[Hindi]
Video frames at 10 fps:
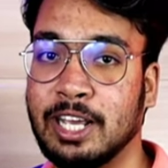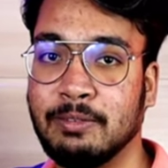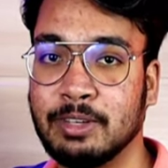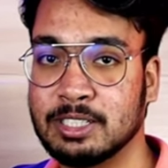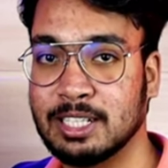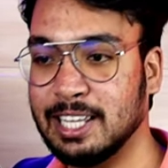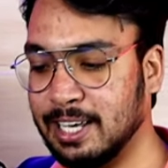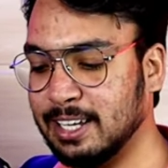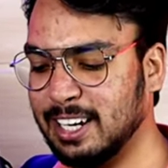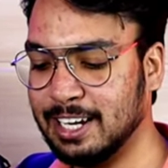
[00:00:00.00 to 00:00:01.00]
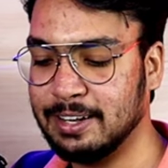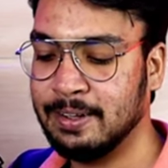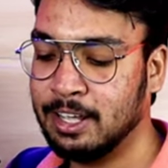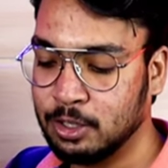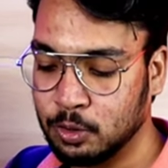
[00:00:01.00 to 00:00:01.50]
टीम इसे देख रही है
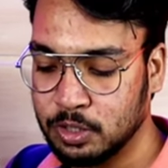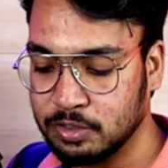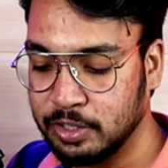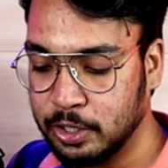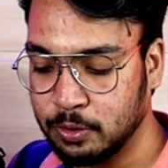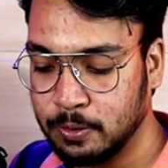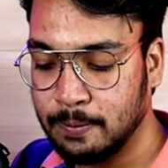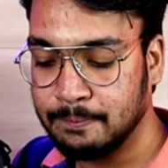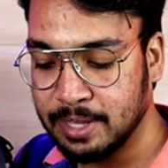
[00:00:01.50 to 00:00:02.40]
तो इस वीडियो को